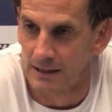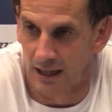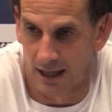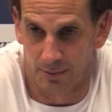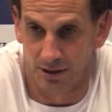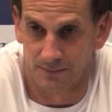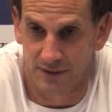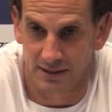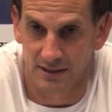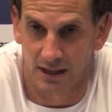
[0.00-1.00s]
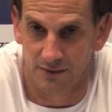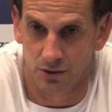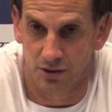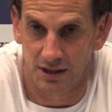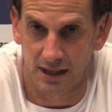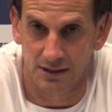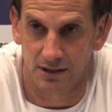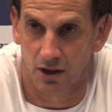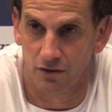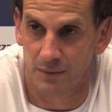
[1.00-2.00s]
Aber das ist halt, wenn du den Deckel
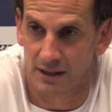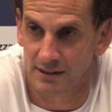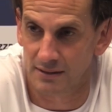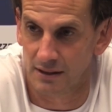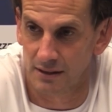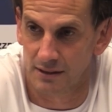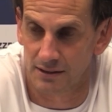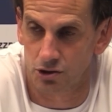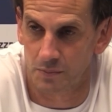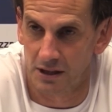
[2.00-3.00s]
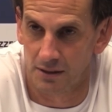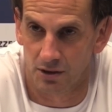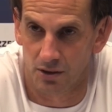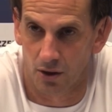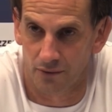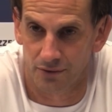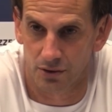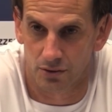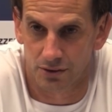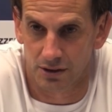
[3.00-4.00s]
nicht drauf machst, äh, ist ein Spiel immer noch
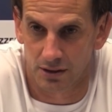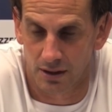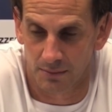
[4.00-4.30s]
offen und äh,